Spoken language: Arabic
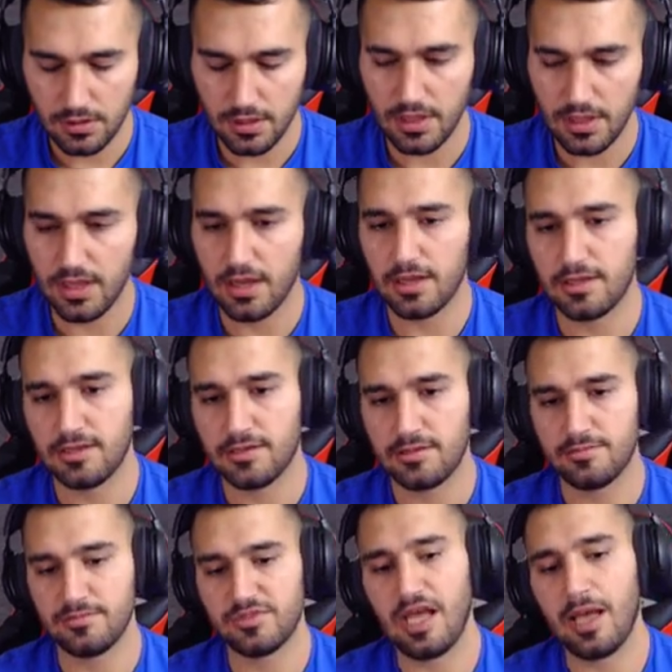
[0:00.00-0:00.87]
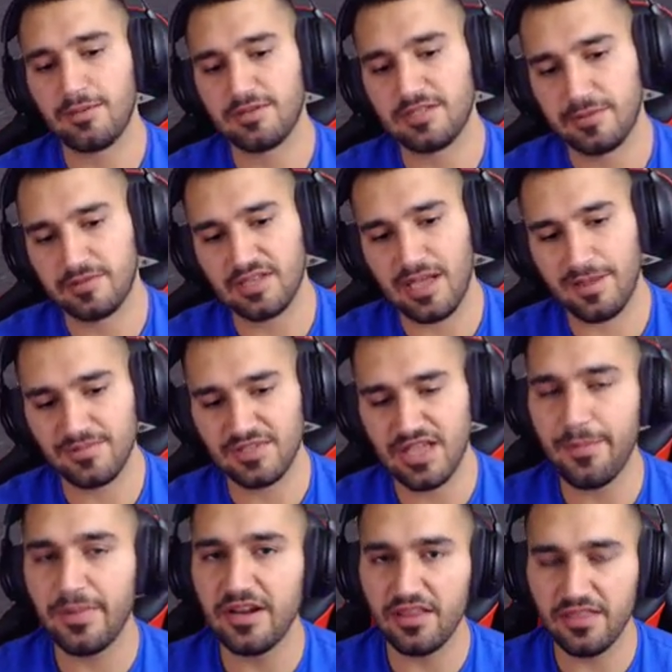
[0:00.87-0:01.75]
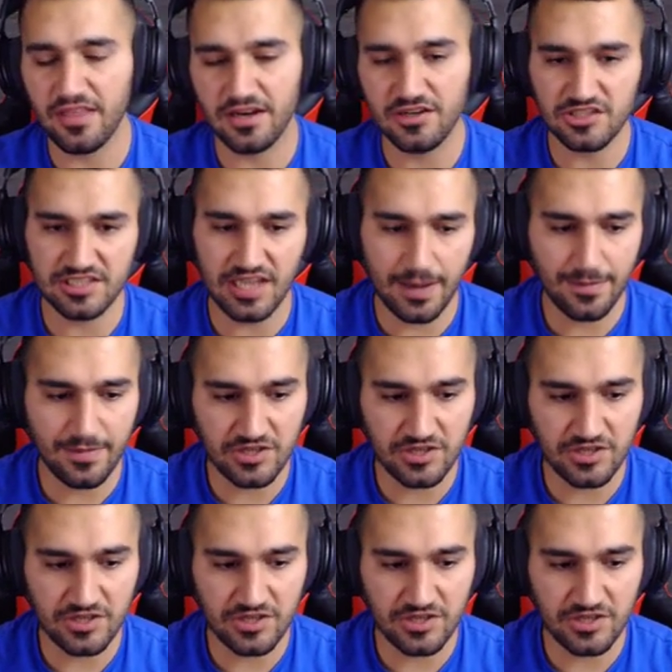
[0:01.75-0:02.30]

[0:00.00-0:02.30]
يا اخي صعب صعب صعب صعب نقدر صعب